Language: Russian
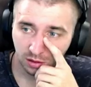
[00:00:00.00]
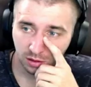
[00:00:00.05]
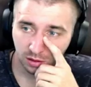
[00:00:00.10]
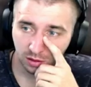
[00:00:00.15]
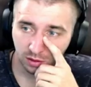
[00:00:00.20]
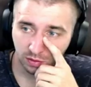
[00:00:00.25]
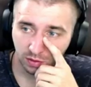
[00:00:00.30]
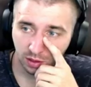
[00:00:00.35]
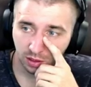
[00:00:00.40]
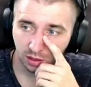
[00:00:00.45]

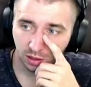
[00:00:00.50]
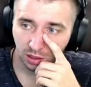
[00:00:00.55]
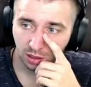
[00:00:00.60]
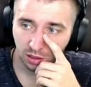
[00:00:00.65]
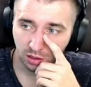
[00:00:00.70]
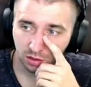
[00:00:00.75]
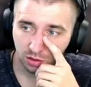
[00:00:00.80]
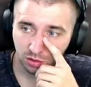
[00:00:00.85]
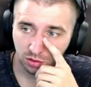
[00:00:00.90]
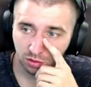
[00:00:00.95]
Двойные
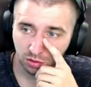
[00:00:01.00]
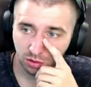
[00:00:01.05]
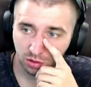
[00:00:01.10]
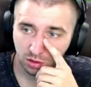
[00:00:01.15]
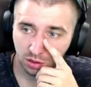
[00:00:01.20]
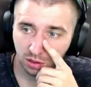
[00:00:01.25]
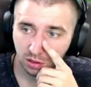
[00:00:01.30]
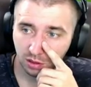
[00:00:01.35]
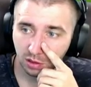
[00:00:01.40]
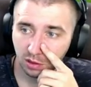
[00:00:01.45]

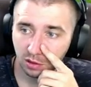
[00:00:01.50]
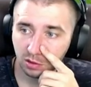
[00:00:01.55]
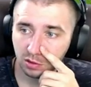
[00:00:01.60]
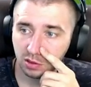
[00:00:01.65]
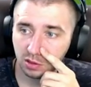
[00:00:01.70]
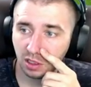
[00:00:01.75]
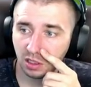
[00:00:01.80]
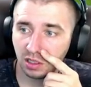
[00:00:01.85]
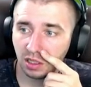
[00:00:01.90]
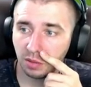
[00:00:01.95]
ресурсы.
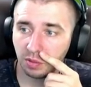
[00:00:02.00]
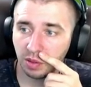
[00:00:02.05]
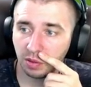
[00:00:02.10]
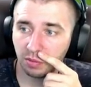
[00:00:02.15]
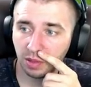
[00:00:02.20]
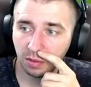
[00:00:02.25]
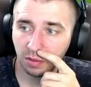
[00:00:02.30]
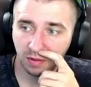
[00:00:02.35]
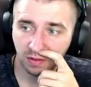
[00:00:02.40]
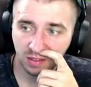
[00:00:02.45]
Устранена
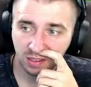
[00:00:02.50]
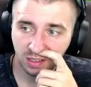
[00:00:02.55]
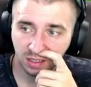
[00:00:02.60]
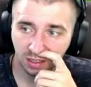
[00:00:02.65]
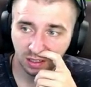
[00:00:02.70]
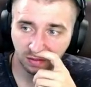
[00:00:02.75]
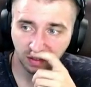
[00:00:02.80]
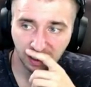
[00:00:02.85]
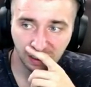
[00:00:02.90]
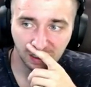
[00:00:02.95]
проблема
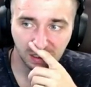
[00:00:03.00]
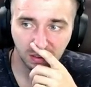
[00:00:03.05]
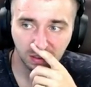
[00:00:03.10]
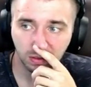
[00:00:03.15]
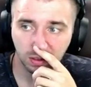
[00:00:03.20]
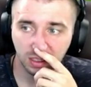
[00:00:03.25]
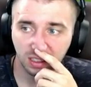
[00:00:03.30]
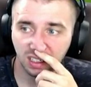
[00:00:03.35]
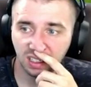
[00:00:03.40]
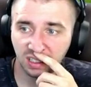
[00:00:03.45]
восстановления
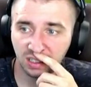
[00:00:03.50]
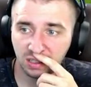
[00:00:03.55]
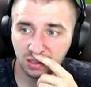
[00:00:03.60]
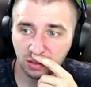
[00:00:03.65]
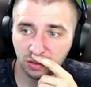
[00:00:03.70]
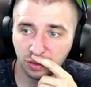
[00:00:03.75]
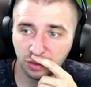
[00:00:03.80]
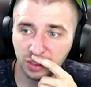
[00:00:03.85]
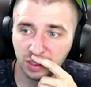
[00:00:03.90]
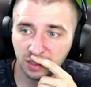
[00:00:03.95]
двойных
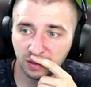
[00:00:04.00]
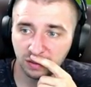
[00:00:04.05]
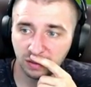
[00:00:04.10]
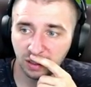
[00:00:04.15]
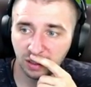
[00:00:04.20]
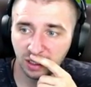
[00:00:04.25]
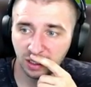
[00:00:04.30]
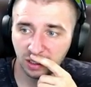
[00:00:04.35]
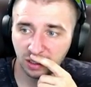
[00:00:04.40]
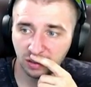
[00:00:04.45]
ресурсов. Ну,
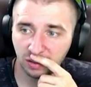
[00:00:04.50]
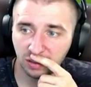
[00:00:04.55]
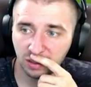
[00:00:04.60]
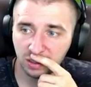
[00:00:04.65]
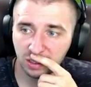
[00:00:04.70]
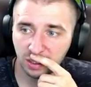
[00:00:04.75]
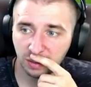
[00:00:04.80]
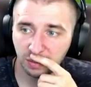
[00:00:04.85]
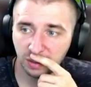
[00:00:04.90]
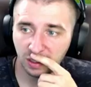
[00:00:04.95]
это такой
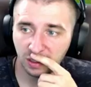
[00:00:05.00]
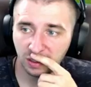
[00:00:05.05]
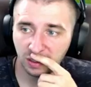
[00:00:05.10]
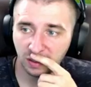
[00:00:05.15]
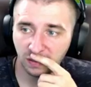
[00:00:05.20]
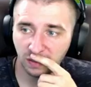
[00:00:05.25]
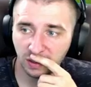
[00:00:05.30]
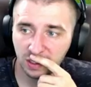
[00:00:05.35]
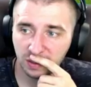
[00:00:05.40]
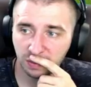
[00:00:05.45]
себе
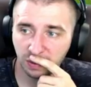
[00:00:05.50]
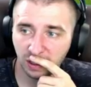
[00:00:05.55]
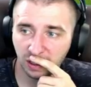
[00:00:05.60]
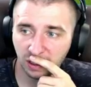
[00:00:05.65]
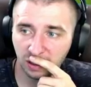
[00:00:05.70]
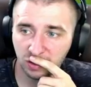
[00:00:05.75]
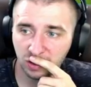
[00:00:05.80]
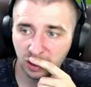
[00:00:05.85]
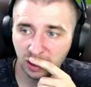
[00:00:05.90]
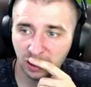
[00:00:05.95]
интерфейс
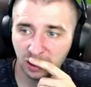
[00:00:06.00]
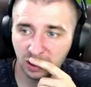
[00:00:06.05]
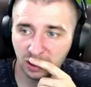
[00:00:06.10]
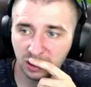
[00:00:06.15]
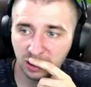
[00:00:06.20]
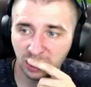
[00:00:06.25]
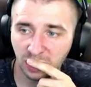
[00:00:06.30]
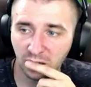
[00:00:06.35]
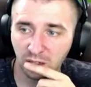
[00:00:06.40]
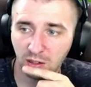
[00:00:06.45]

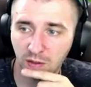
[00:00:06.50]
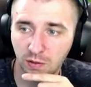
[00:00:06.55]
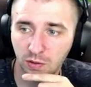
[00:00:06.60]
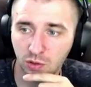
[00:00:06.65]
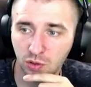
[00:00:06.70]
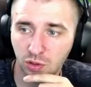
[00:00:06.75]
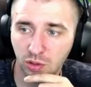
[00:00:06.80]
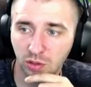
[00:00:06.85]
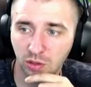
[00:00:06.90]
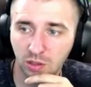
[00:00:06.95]
приключения
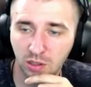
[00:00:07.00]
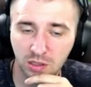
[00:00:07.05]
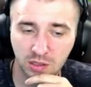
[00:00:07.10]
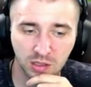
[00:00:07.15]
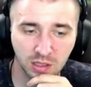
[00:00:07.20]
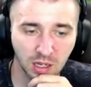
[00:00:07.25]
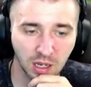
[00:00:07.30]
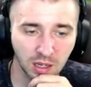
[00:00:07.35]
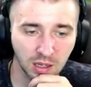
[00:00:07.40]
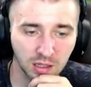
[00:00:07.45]
учетной
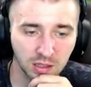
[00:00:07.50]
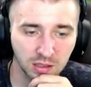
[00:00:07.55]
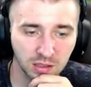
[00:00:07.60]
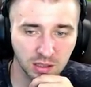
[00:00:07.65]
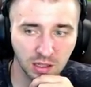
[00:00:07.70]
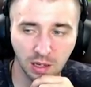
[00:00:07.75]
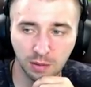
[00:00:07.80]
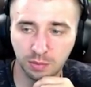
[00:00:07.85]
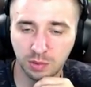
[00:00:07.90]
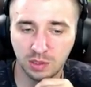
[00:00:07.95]
за
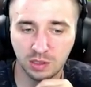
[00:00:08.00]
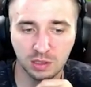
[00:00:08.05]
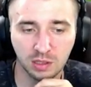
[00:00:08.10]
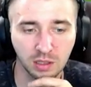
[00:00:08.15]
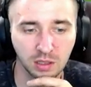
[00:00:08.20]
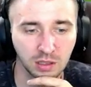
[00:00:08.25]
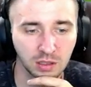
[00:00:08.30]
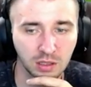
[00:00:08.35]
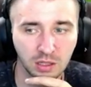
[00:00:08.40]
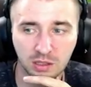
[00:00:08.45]
записи.
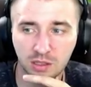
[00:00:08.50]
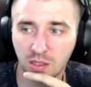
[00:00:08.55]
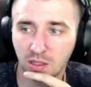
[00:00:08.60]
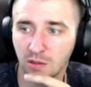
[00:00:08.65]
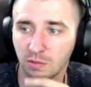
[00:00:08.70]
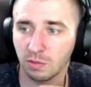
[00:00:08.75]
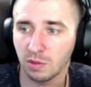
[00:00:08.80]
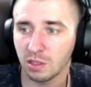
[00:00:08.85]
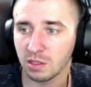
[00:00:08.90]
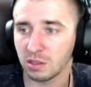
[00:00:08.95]
И 10
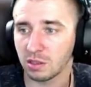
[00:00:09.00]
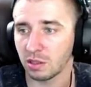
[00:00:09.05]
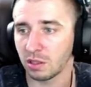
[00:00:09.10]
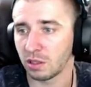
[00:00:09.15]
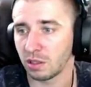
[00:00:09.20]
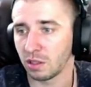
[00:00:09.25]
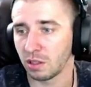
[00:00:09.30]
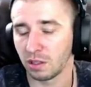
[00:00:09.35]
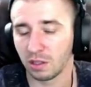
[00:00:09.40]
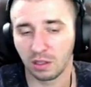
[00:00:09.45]
мест
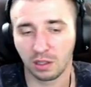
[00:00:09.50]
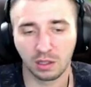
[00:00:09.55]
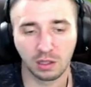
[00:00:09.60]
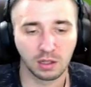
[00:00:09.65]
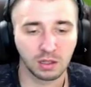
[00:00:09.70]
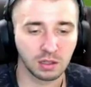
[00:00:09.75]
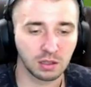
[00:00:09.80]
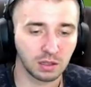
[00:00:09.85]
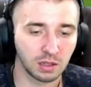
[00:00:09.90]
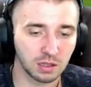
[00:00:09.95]

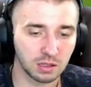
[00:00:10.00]
на